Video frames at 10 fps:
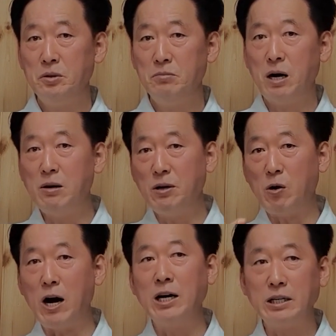마음의
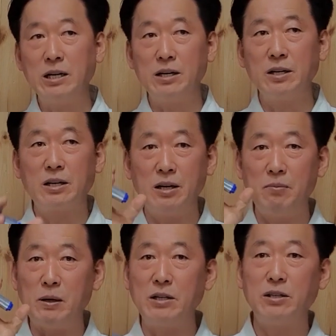과학이다,
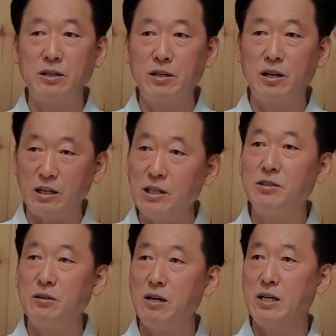이렇게 받아들이는 게
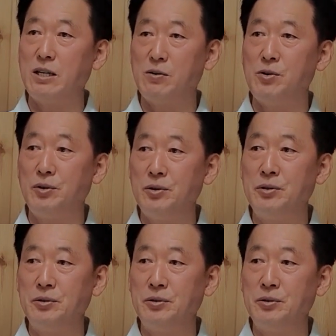가장 정확하다고.